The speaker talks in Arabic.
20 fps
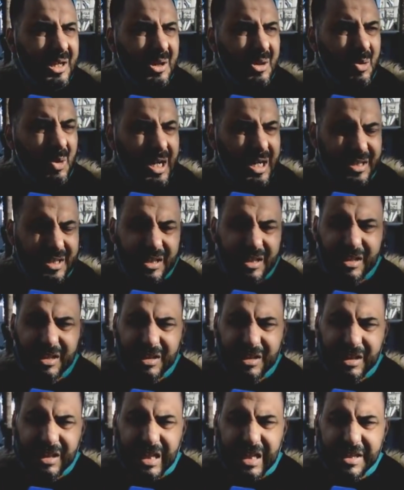وهذا
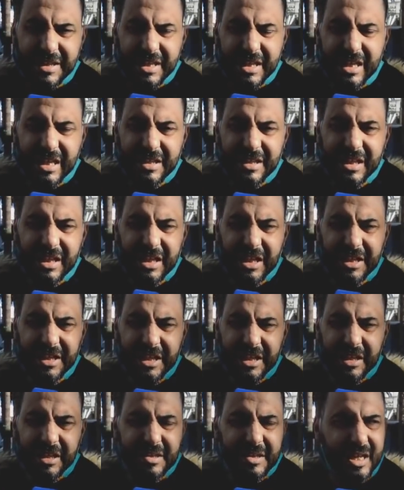القضيه هذه
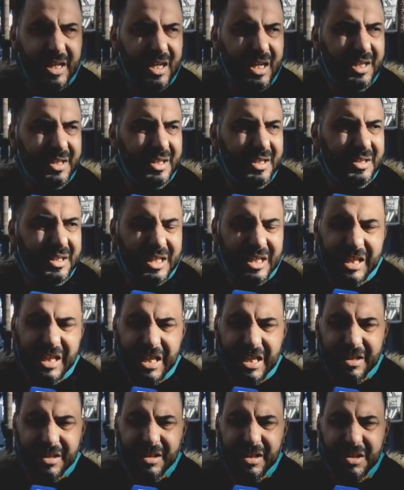يعني صراحه دارت
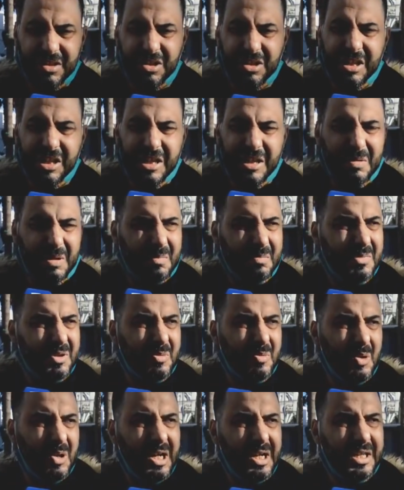لي الضجيج لان
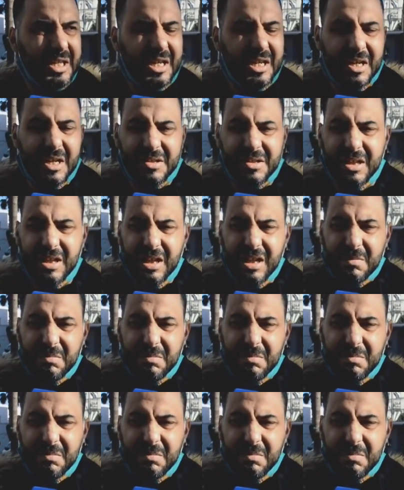مجموعه ديال الناس